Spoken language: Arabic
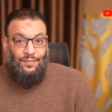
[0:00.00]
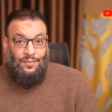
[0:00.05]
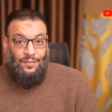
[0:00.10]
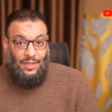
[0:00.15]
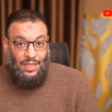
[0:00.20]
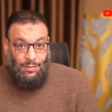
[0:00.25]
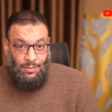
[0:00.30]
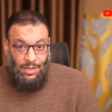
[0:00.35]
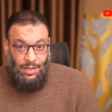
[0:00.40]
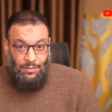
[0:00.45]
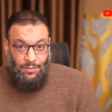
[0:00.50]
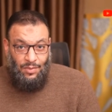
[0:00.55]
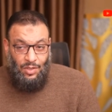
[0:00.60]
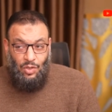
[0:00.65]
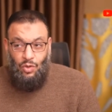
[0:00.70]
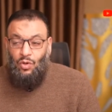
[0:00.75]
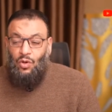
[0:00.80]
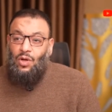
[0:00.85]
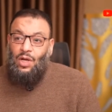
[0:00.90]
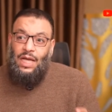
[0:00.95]
تمام
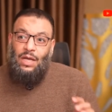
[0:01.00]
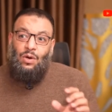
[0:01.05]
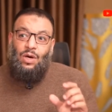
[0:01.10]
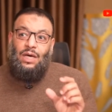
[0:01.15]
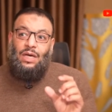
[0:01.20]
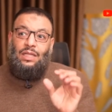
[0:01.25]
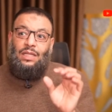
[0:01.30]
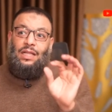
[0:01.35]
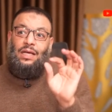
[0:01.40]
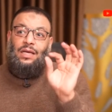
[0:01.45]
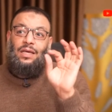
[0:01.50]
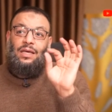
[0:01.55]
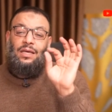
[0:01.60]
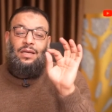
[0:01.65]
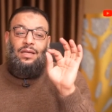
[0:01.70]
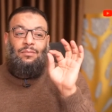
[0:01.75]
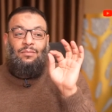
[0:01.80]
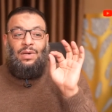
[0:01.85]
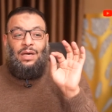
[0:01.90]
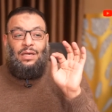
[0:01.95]
يروح جاي واخد لك
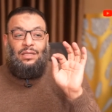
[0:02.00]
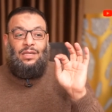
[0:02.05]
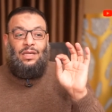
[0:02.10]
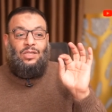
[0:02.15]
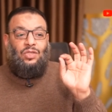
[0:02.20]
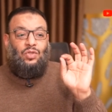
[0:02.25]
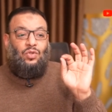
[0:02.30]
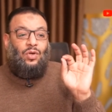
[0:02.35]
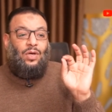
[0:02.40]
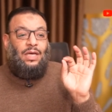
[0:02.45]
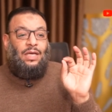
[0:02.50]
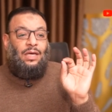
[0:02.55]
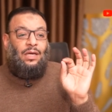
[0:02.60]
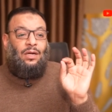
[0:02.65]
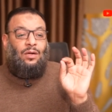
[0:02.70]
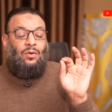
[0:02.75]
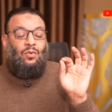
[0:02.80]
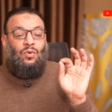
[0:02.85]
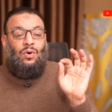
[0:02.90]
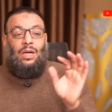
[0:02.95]
المقطع
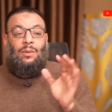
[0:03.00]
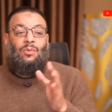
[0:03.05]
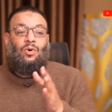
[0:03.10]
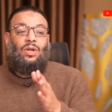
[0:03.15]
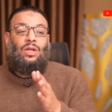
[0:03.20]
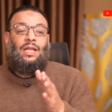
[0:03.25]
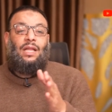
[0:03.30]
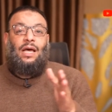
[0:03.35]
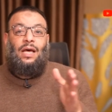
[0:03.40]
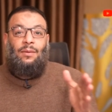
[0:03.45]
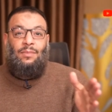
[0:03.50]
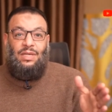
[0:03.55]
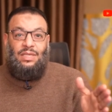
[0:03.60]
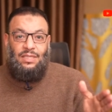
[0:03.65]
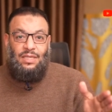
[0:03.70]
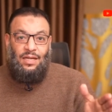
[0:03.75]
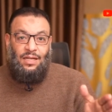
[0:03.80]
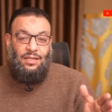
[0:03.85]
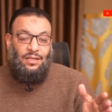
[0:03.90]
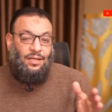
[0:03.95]
الصغير وانا بقول لها
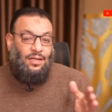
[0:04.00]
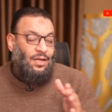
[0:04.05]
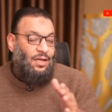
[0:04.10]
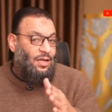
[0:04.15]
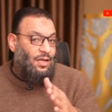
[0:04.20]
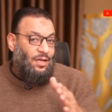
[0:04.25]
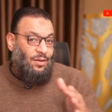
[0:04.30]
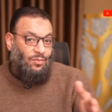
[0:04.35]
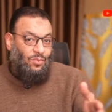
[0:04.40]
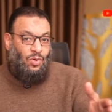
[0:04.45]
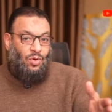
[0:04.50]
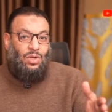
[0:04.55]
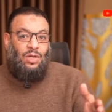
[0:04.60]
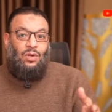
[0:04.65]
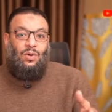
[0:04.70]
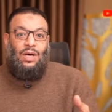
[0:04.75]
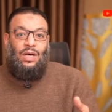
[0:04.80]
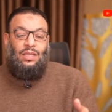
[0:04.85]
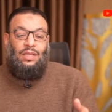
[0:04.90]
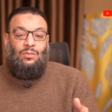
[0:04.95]
مثلا بقول
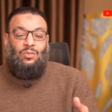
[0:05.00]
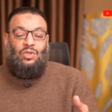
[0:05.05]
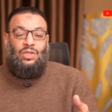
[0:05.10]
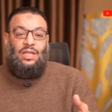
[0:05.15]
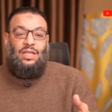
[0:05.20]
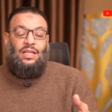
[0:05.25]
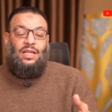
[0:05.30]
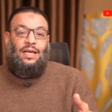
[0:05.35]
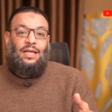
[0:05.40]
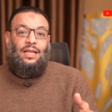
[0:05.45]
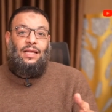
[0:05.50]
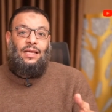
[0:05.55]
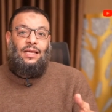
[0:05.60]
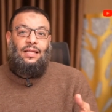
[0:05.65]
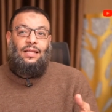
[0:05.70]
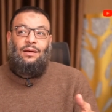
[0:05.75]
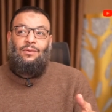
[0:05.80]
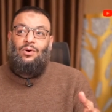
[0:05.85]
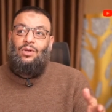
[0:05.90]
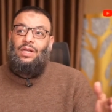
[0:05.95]
لواحده متداخله
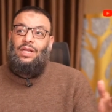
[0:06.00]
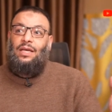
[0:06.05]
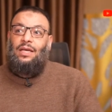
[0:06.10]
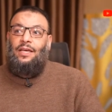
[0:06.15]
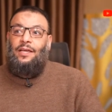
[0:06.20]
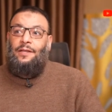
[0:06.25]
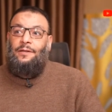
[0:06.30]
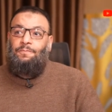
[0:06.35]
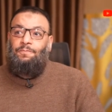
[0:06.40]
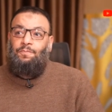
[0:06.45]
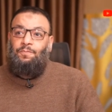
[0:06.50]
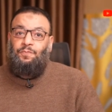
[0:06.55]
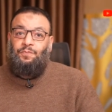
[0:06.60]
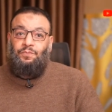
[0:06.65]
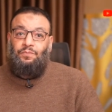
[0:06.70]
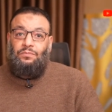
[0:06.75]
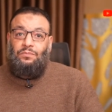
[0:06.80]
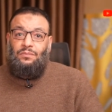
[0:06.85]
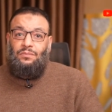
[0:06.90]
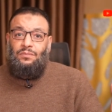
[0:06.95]
كده بقول لها ايه
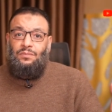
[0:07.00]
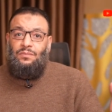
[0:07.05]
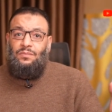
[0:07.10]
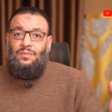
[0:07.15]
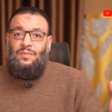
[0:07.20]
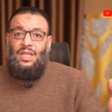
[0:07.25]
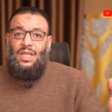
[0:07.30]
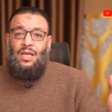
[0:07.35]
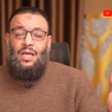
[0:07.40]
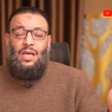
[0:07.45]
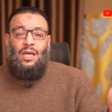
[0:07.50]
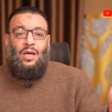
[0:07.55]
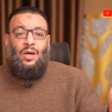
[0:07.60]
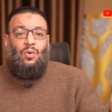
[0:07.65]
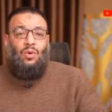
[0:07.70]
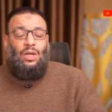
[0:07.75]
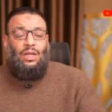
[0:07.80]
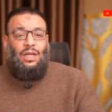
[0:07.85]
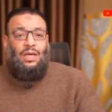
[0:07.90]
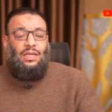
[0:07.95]

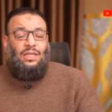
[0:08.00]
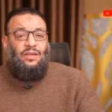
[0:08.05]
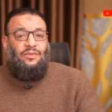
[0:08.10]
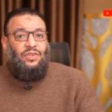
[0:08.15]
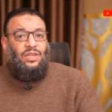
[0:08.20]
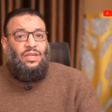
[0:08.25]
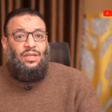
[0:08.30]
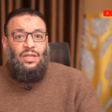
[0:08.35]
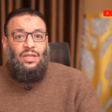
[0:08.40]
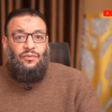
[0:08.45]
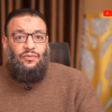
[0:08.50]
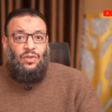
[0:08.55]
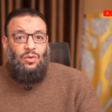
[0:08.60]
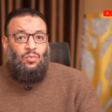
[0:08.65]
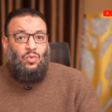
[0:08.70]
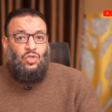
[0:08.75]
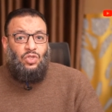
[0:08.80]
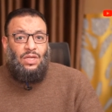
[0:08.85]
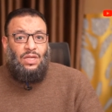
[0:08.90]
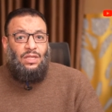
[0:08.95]
والله ده في في
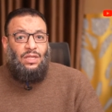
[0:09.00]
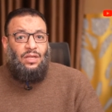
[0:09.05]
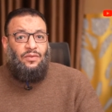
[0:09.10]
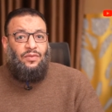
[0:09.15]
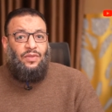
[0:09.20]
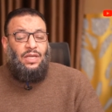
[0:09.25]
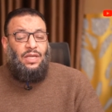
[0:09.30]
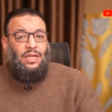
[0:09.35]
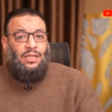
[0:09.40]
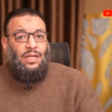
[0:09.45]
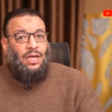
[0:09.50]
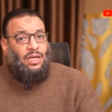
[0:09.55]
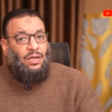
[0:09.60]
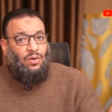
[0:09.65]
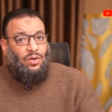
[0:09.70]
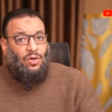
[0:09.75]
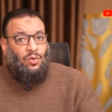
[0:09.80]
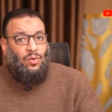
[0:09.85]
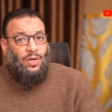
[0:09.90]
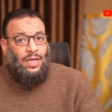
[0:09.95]
المصنف ديت
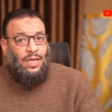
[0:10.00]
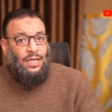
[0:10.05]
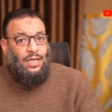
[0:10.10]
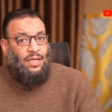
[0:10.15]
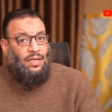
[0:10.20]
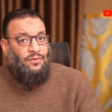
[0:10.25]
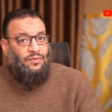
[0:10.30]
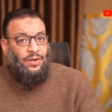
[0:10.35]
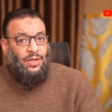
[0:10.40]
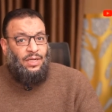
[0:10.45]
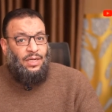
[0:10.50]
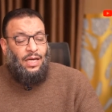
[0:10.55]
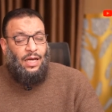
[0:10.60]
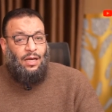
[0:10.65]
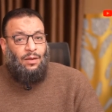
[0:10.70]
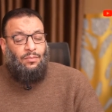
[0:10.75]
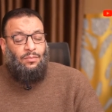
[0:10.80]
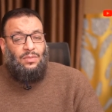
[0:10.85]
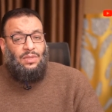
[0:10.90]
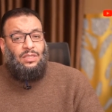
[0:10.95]
ايوه الروايه نفع
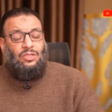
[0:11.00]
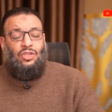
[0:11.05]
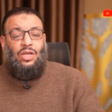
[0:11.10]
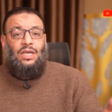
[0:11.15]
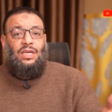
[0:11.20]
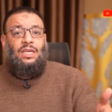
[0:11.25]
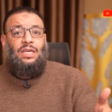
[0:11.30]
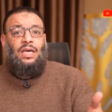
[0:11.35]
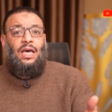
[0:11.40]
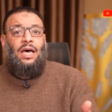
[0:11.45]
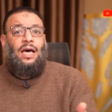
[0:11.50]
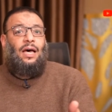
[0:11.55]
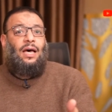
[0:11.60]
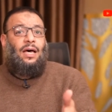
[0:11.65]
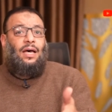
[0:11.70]
نعم صحيحه